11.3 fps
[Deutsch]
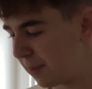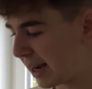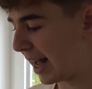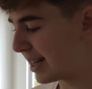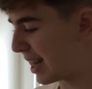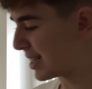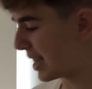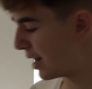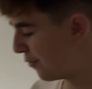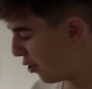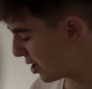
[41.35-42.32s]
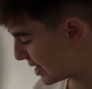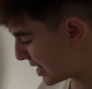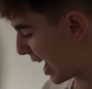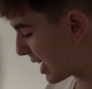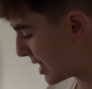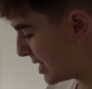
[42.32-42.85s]
man kann tatsächlich wirklich
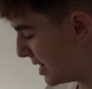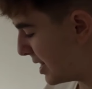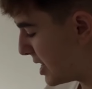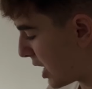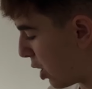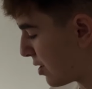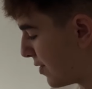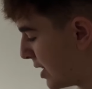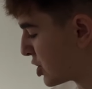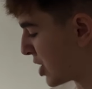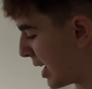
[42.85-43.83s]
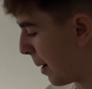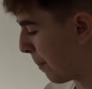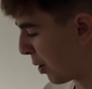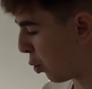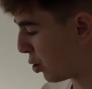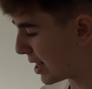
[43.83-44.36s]
sagen, es sieht nicht aus wie eine
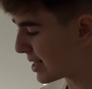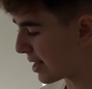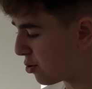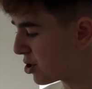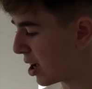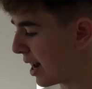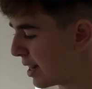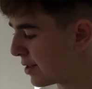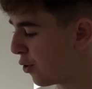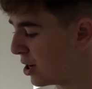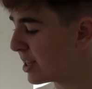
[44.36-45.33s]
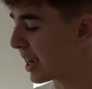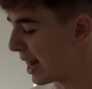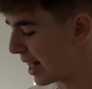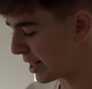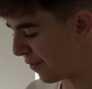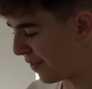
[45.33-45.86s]
Standard-Büro-Tastatur, sondern ist wirklich
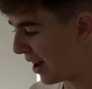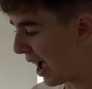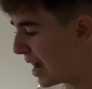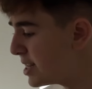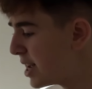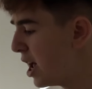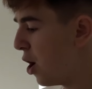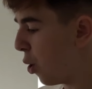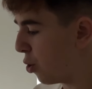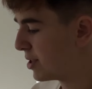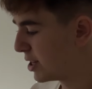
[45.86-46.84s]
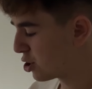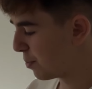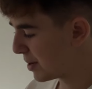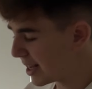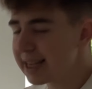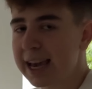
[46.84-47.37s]
relativ leicht und sieht schon ein
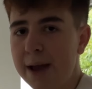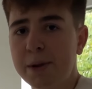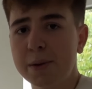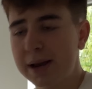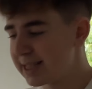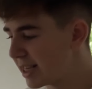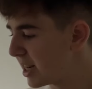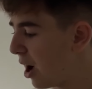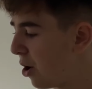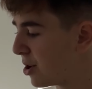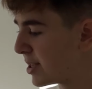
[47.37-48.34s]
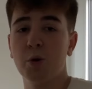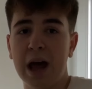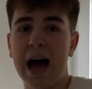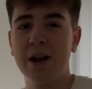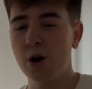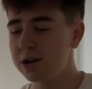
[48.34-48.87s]
bisschen gaming-mäßig aus. Und
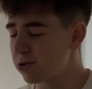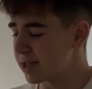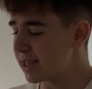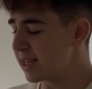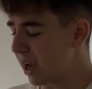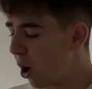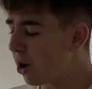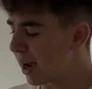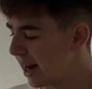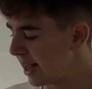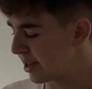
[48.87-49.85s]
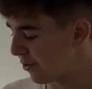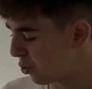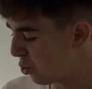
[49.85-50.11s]
anhören tut sie sich auch relativ